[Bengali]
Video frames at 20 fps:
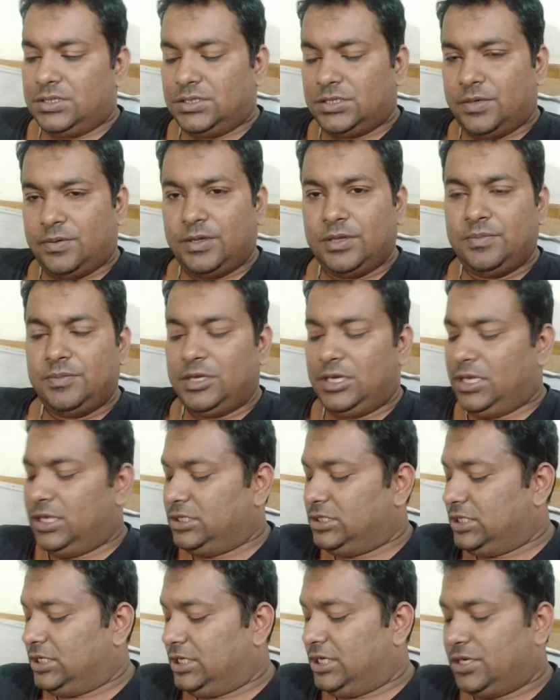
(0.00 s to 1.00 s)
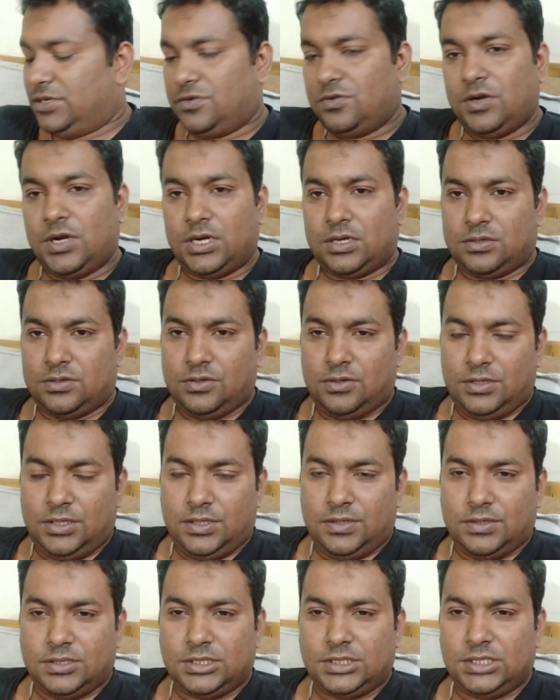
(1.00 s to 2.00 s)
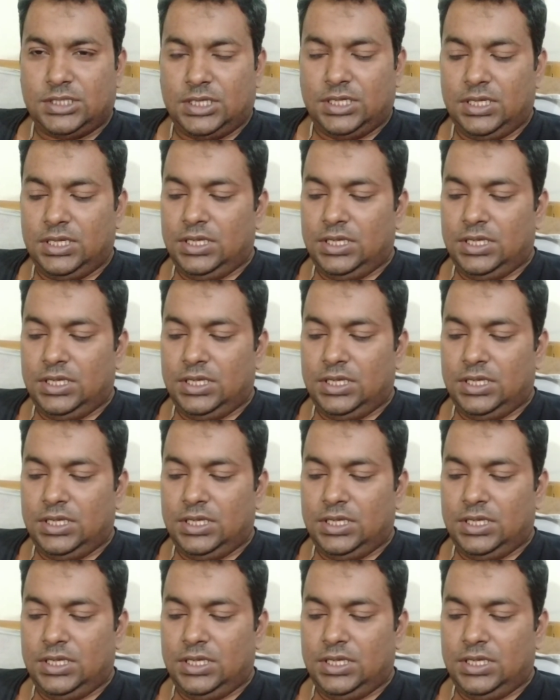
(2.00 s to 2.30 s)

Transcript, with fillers: সবাই মিলে যে নেটওয়ার্ক তৈরি হচ্ছে